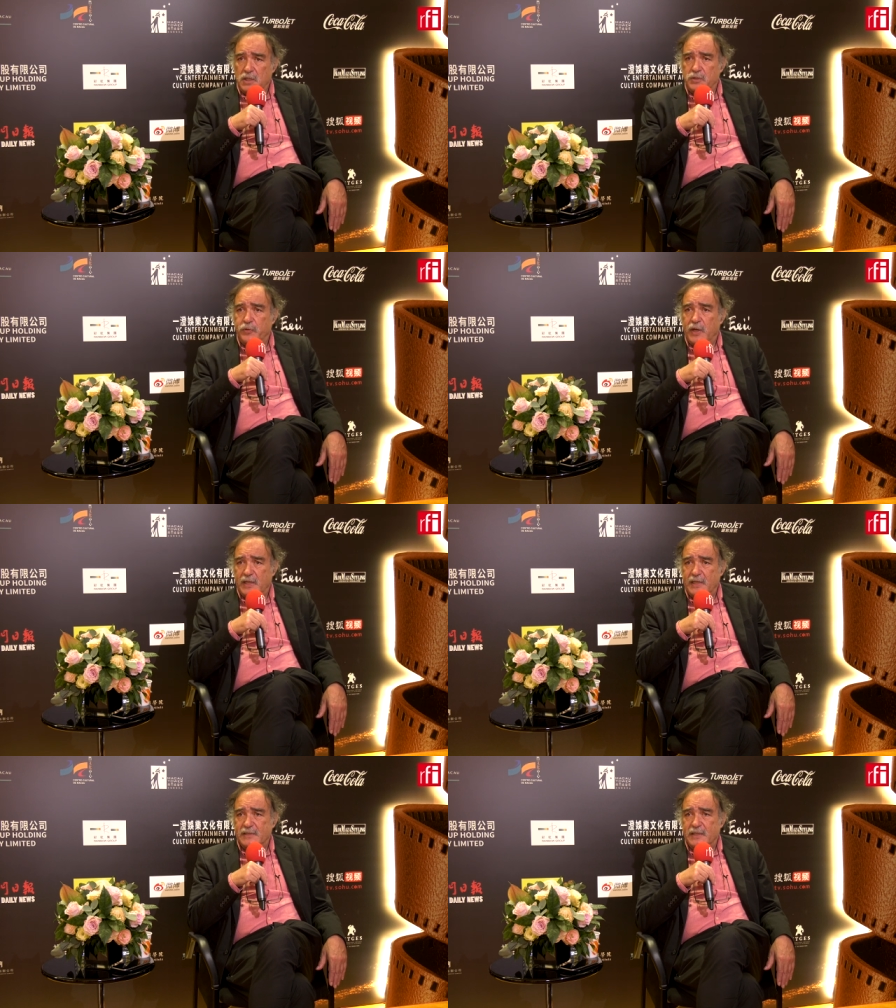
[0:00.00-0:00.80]
isto foi há
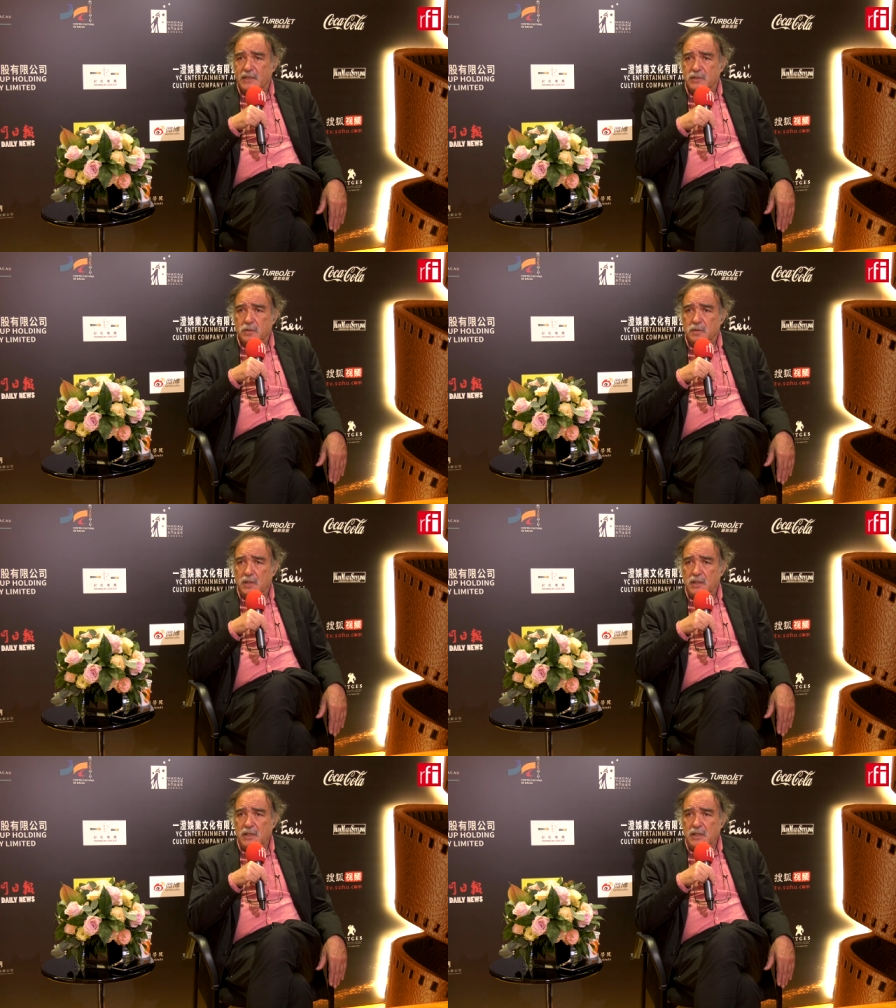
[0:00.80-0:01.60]
10 anos,
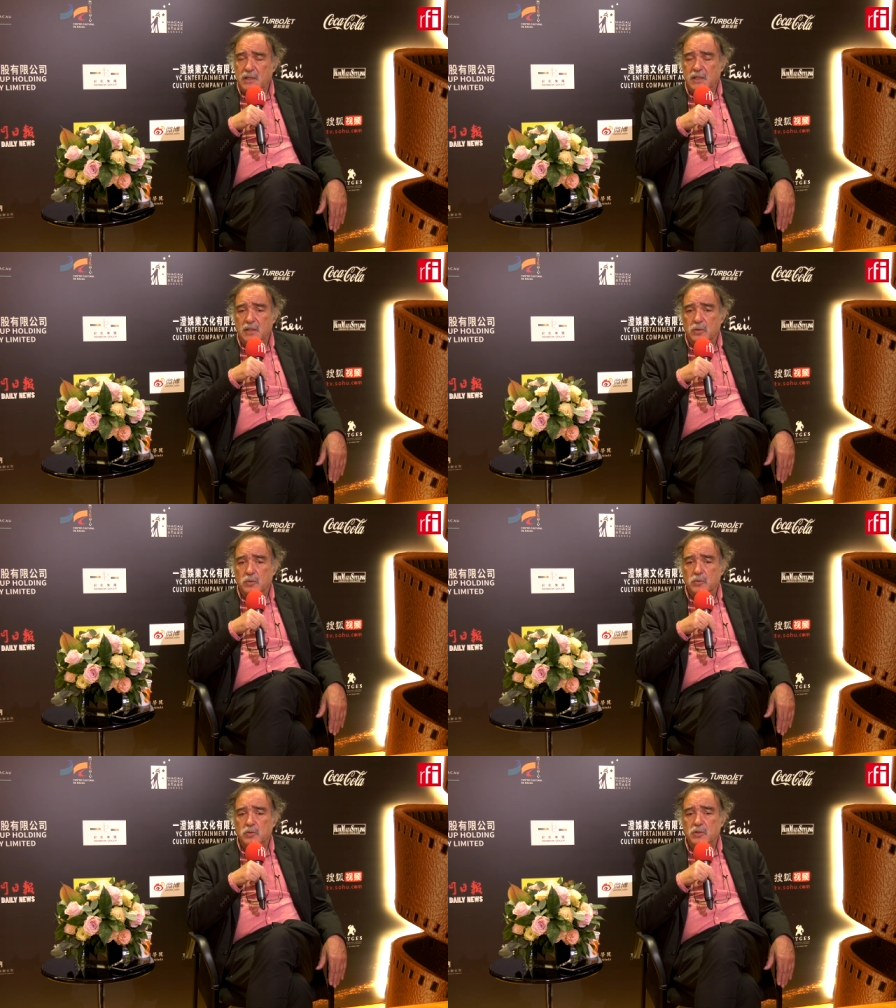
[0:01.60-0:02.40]
e
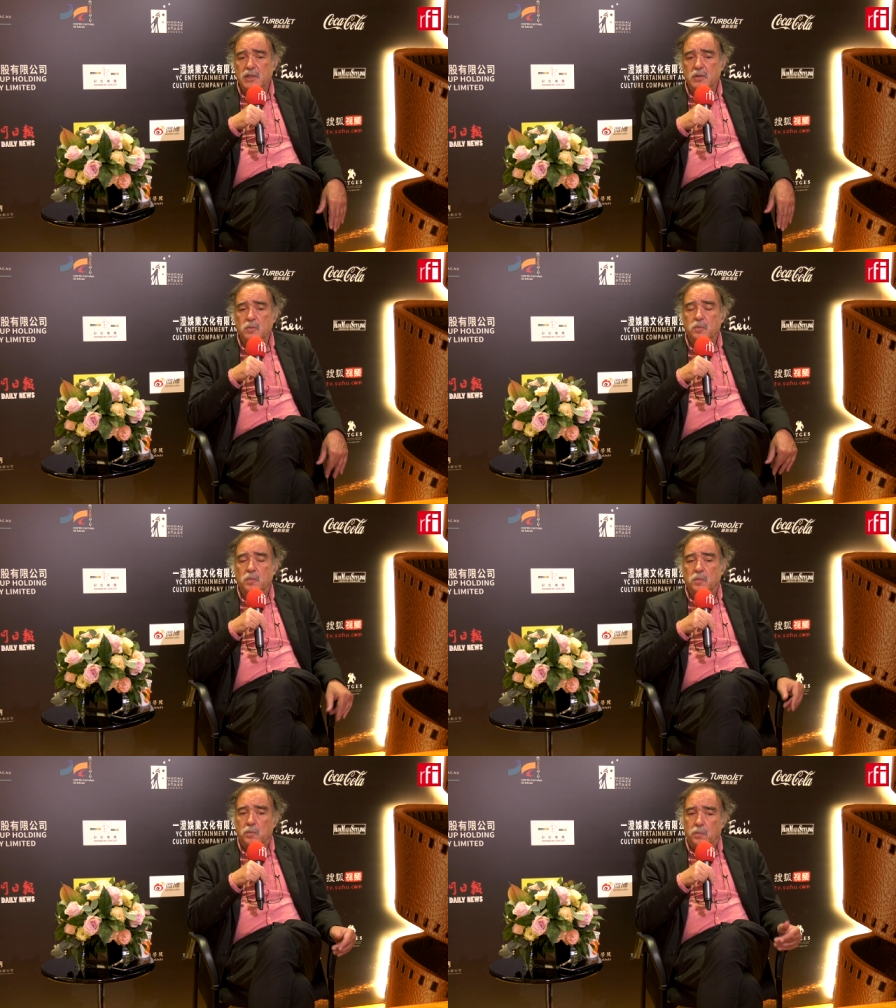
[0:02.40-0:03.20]
introduzi-o
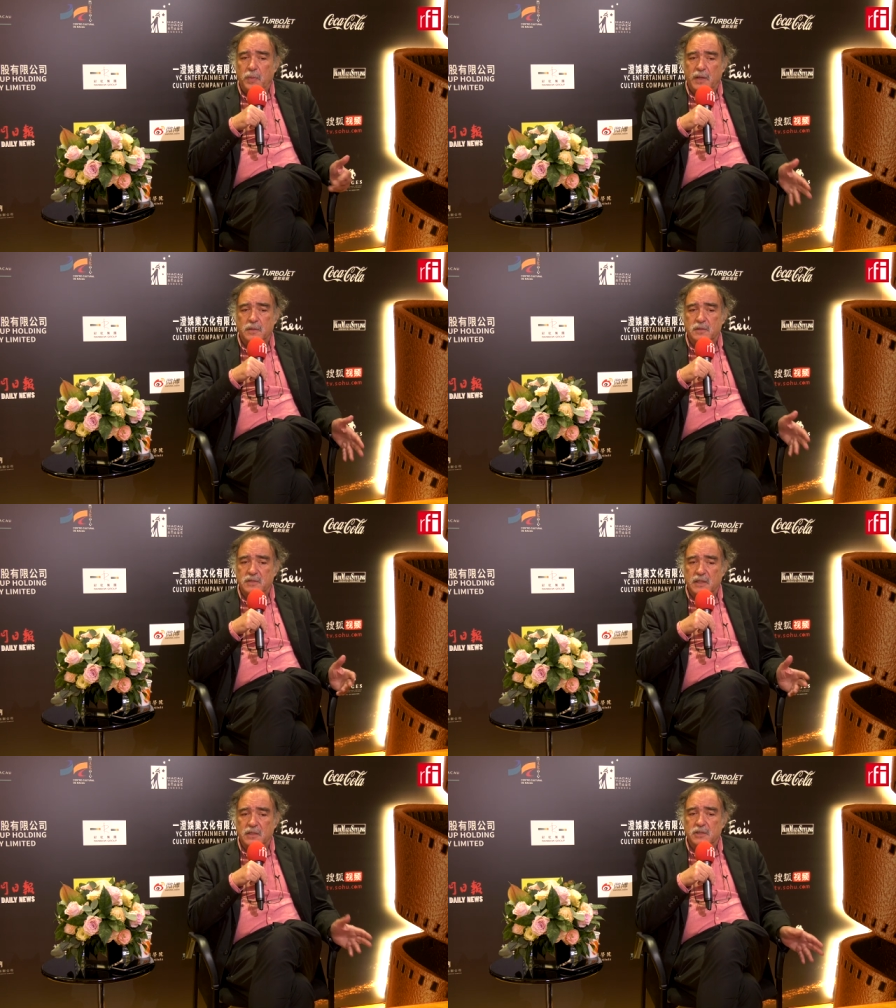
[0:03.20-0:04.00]
perto de
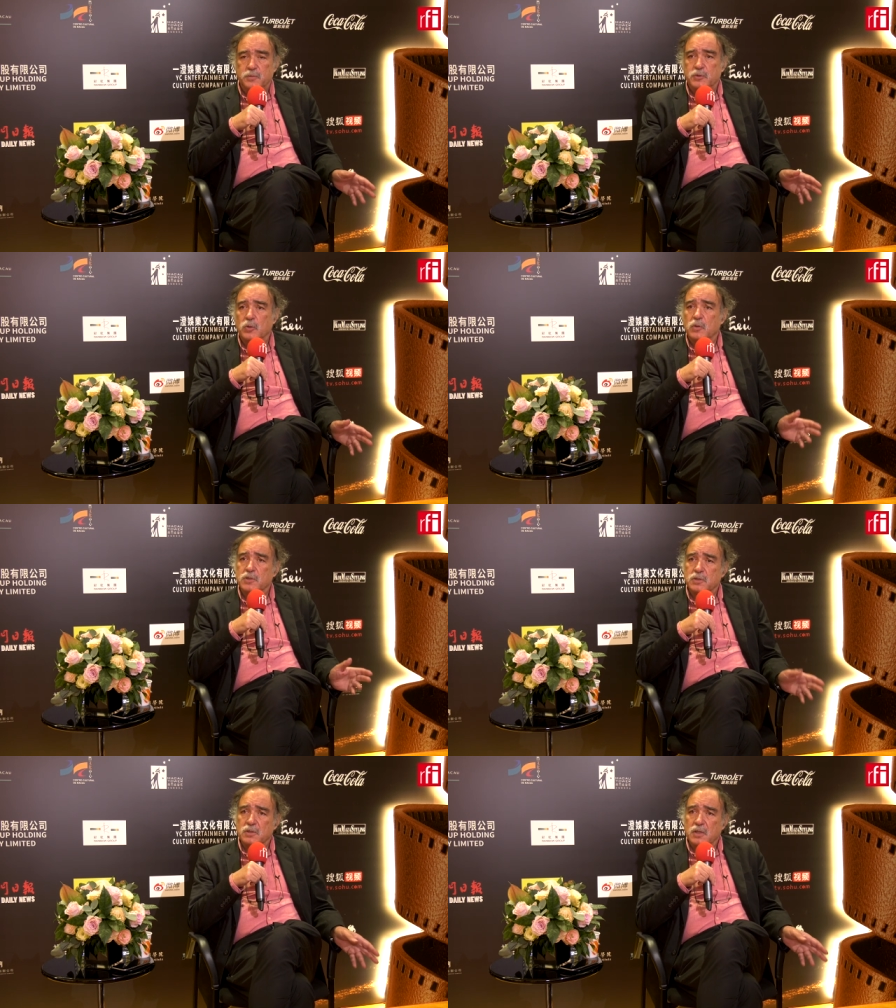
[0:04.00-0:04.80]
certas
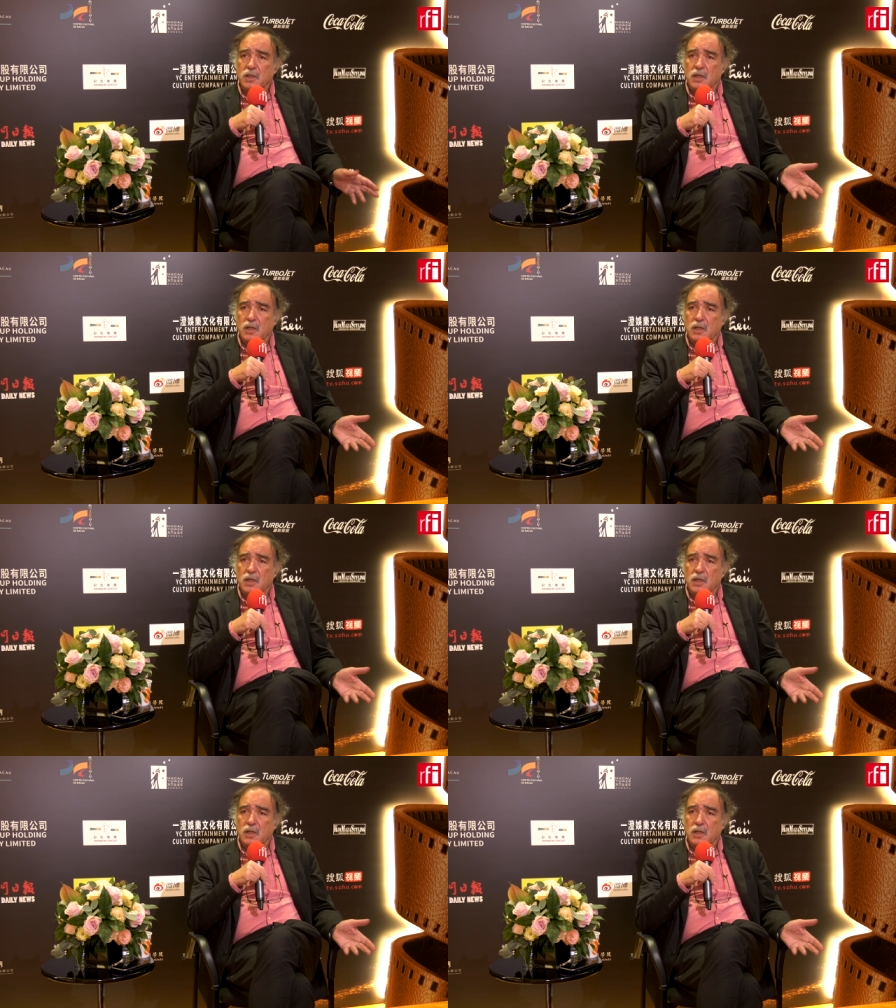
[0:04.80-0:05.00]
pessoas